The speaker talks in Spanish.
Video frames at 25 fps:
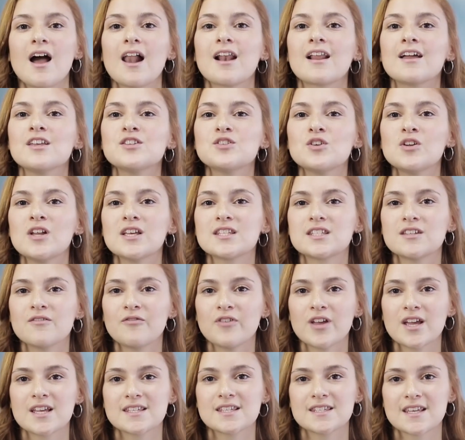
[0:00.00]
alcanzó la
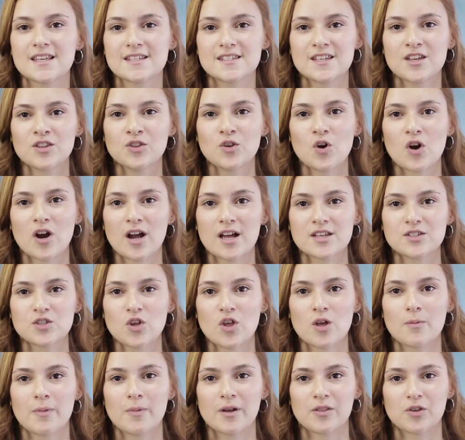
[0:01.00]
cifra de 600
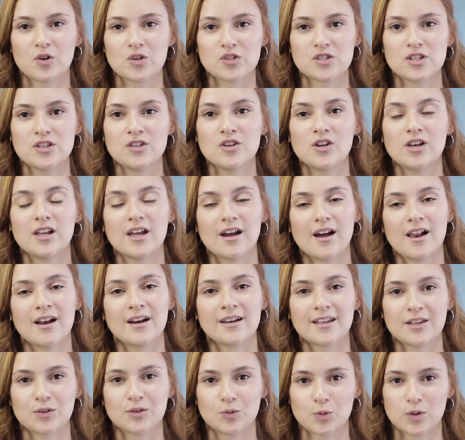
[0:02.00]
casos de patrocinio
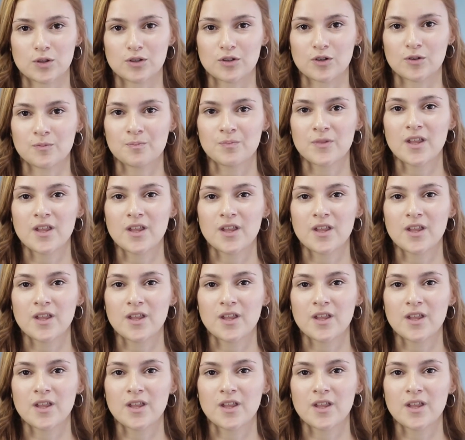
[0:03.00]
legal gratuito,